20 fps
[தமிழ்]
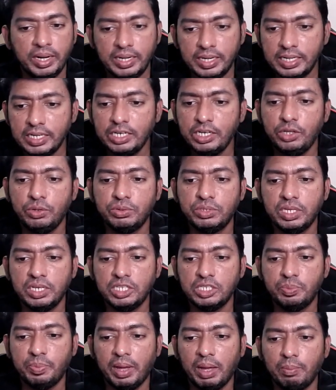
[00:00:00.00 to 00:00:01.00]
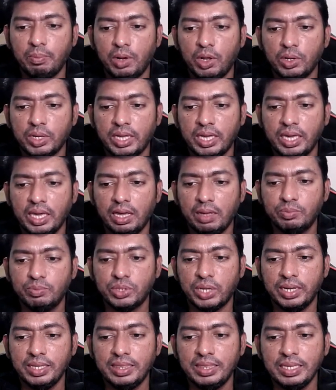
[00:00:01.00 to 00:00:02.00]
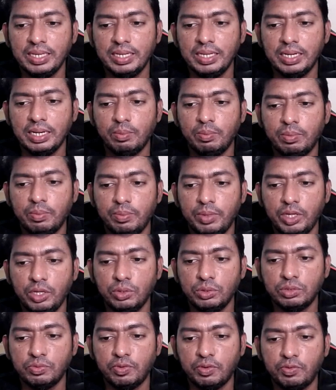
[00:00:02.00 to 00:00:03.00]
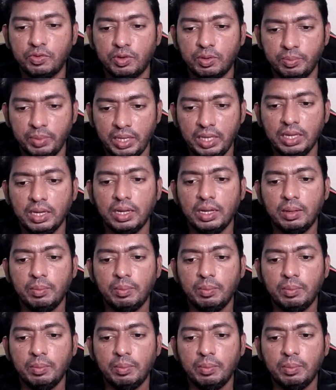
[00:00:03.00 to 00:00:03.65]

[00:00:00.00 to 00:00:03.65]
ஐ டிடன்ட் யூஸ் எனி ஸ்பேம் பிளாக்கிங் ஆப்ஸ் ஐ திங்க் இட் வில் பி யூஸ்ஃபுல் ஃபார் மீ